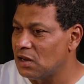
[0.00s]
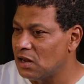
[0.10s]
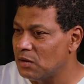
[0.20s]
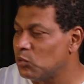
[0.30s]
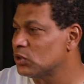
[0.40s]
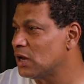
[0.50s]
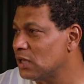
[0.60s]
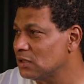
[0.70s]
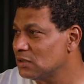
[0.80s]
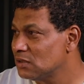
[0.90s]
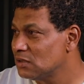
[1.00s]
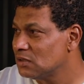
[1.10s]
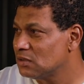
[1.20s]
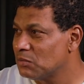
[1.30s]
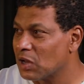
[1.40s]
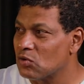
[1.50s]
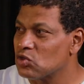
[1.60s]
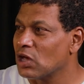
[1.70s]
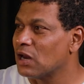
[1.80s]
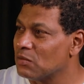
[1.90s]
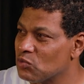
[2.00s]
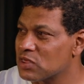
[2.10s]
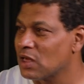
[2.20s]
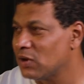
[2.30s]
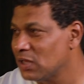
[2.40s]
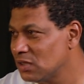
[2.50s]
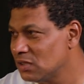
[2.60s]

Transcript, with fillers: البودله ما كانوش على المستوى